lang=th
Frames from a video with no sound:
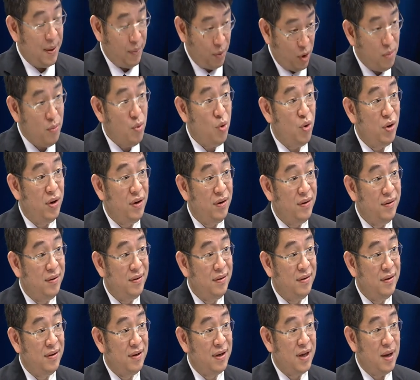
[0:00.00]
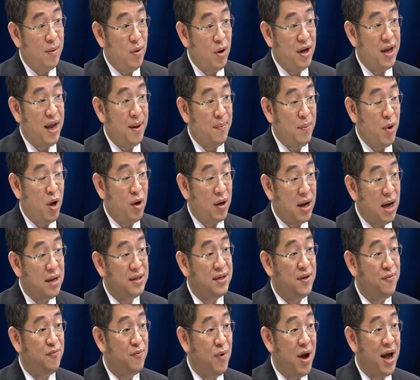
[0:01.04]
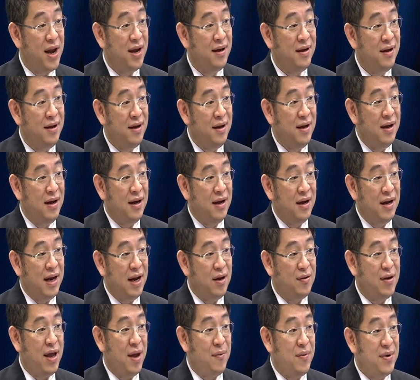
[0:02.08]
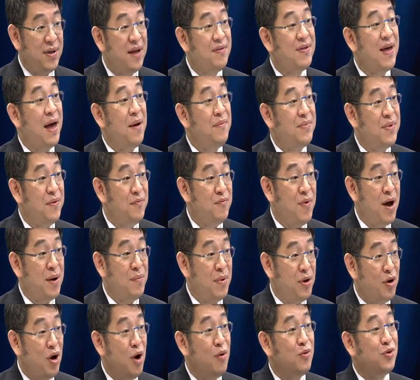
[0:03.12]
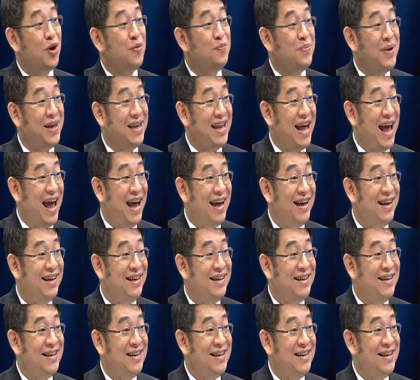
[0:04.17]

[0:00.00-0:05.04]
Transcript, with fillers: เก็บข้อมูลถ้าบอกให้เก็บหลอกเก้าสิบวันแล้วเก็บไว้แค่สามสิบวันเหมือนกล้องวงจรปิดอ่ะ